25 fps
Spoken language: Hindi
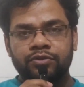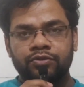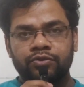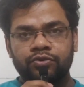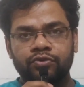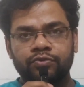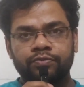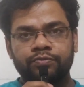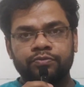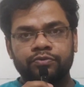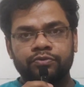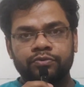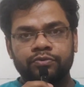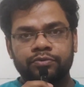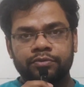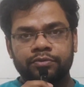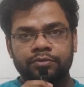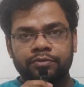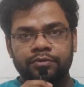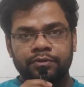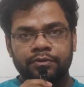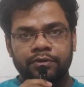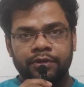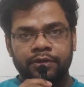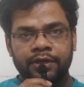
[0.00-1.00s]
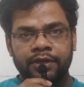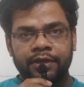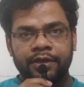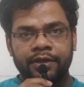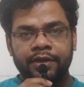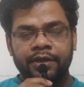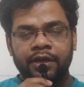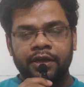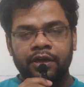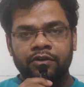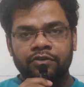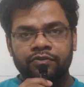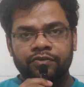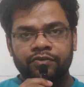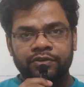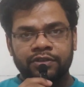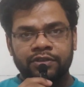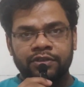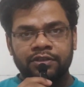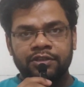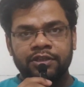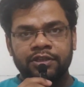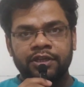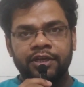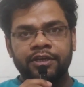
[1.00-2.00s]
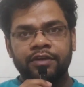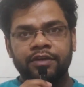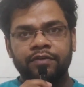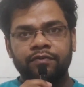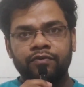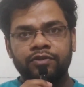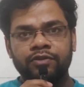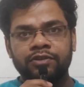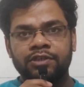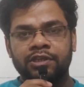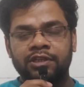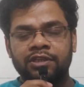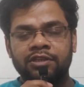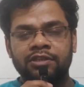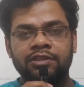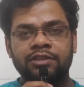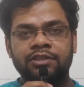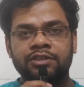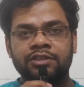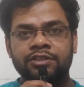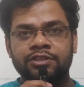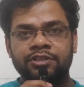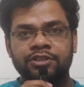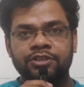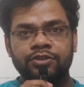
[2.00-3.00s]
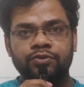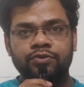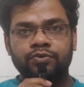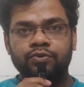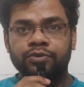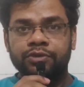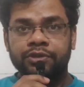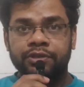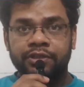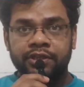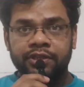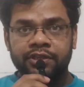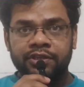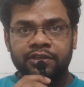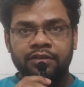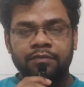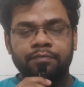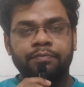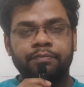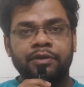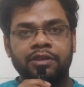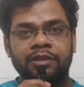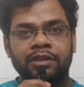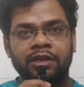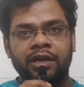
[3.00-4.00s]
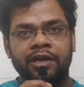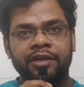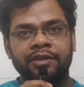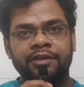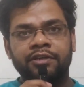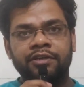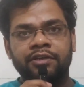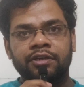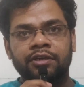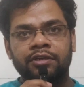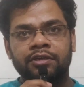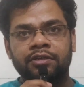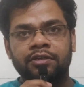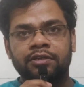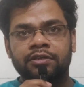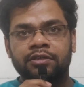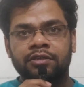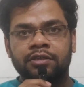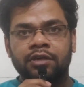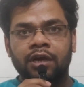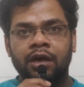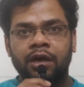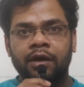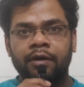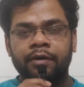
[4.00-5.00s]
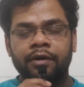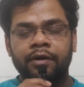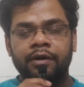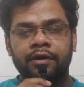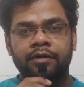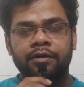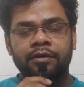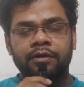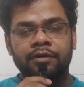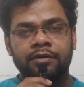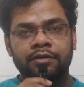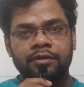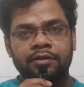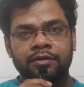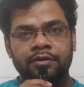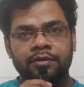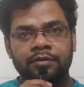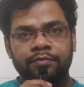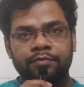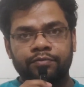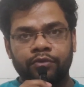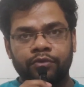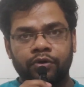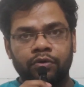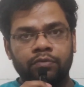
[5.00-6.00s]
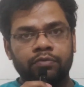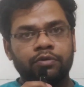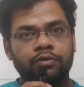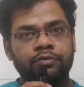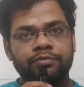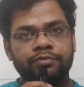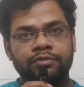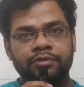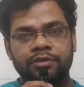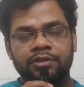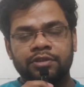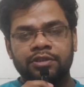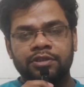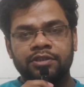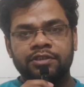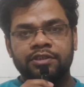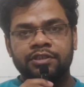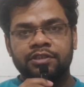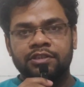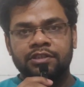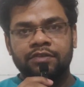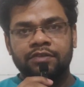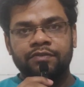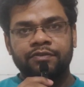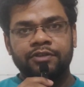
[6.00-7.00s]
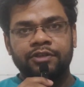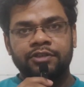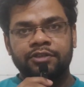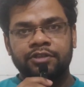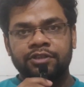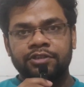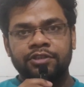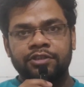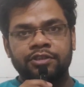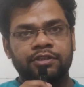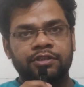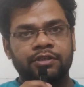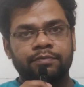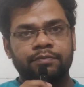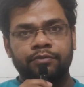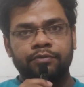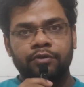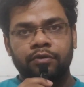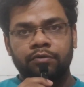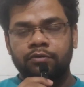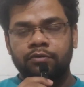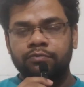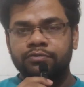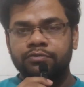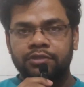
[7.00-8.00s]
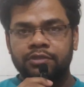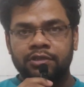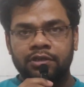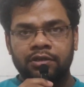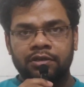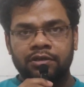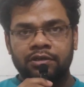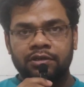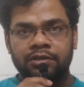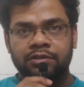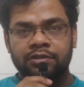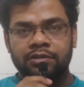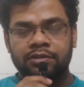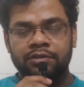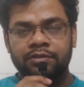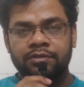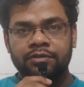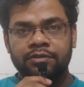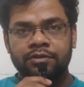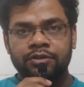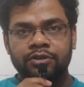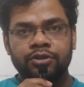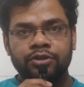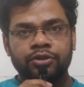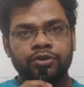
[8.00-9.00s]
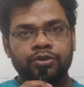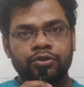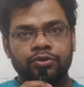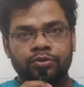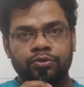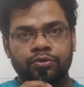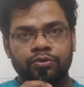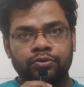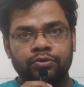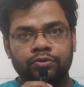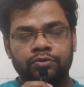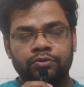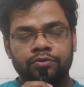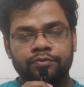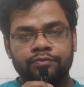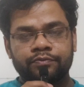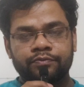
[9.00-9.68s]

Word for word: यूट्यूब ने आश्वासन दिया है कि वो जल्दी इस चीज को देख के बताएगी कि क्या प्रॉब्लम थी जिसकी वजह से ये सब प्रॉब्लम चल रही थी तो